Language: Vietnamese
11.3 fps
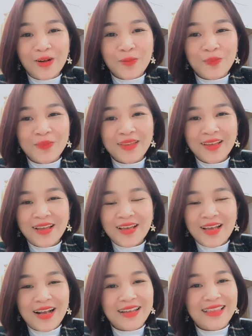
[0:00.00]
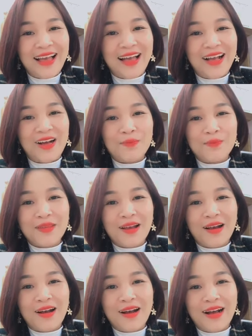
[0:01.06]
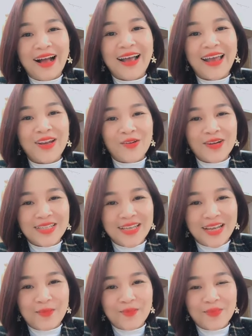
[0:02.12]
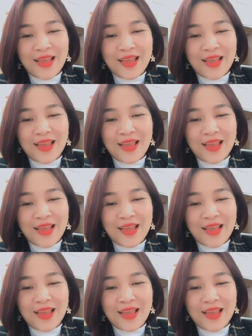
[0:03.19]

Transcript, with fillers: không? Người ta Angel nói là gì ạ?